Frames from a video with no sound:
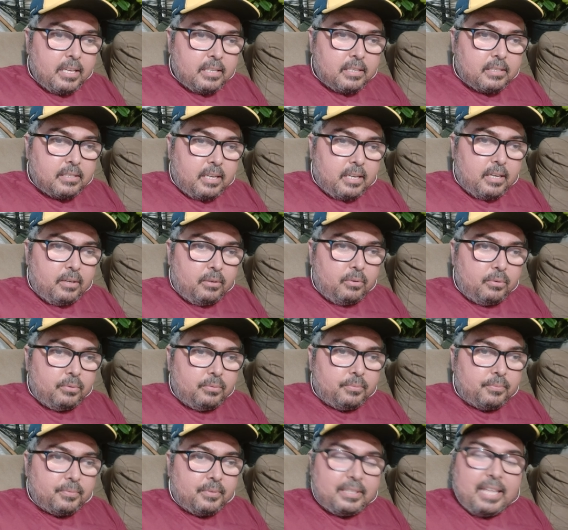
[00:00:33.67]

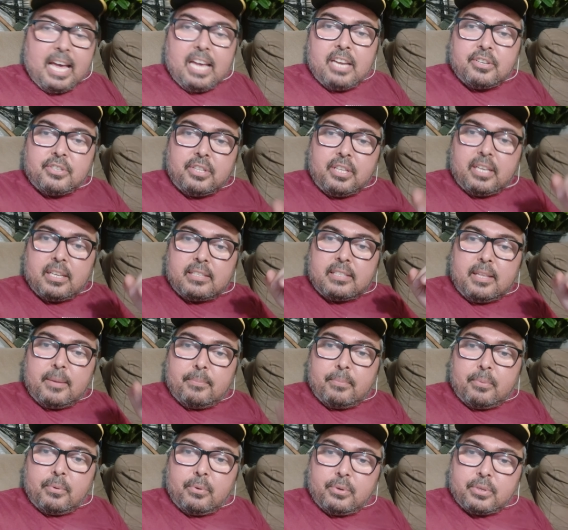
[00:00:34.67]
São 10 dias de
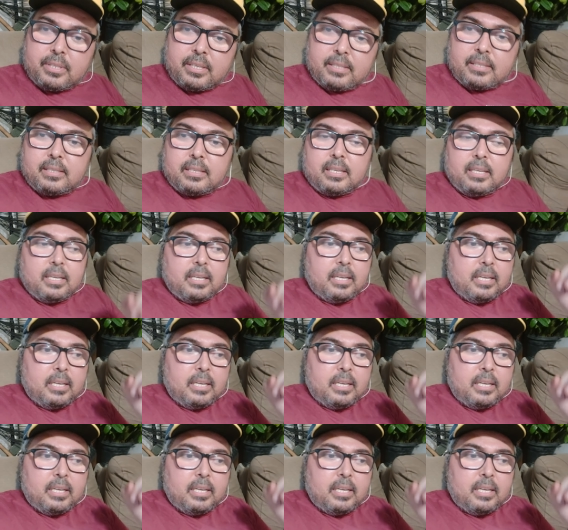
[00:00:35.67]
buscas,